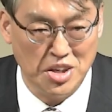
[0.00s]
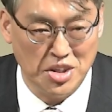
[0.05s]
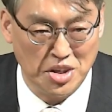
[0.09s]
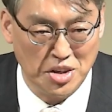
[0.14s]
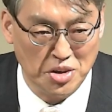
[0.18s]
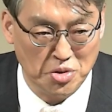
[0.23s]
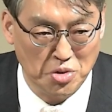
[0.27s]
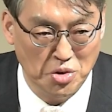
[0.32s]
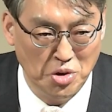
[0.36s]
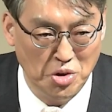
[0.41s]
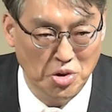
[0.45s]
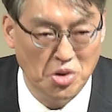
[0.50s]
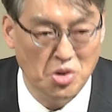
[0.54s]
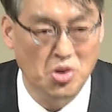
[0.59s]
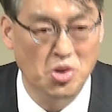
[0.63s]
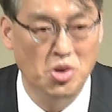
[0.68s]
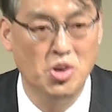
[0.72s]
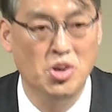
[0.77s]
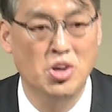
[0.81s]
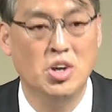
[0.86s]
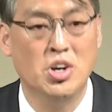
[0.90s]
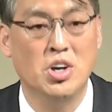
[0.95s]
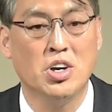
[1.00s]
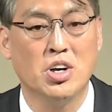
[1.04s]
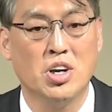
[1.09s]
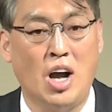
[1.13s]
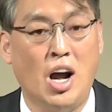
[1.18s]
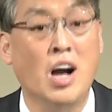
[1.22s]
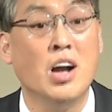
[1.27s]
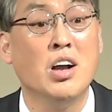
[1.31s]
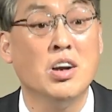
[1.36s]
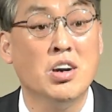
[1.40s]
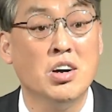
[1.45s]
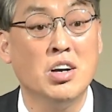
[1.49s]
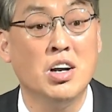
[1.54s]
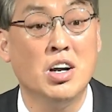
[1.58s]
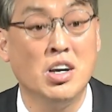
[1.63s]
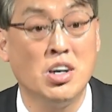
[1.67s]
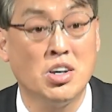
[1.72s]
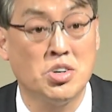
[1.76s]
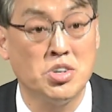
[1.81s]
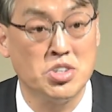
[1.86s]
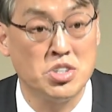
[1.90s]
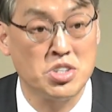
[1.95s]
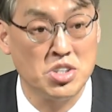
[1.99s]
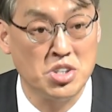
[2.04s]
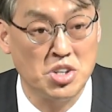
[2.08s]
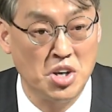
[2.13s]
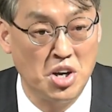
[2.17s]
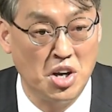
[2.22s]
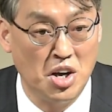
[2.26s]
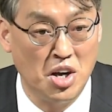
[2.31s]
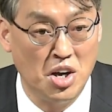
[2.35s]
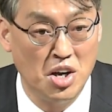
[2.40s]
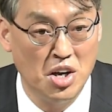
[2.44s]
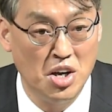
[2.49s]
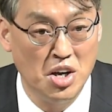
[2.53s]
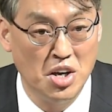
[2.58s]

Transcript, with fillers: 되고 강건할 것이다.